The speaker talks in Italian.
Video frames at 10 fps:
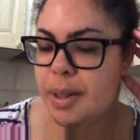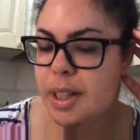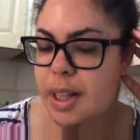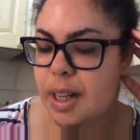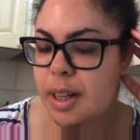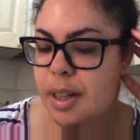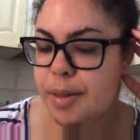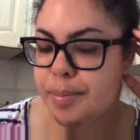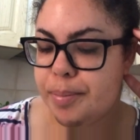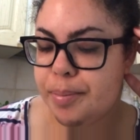dire,
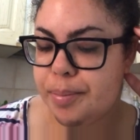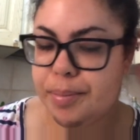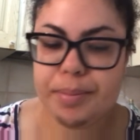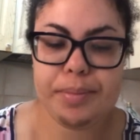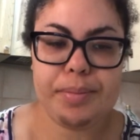um,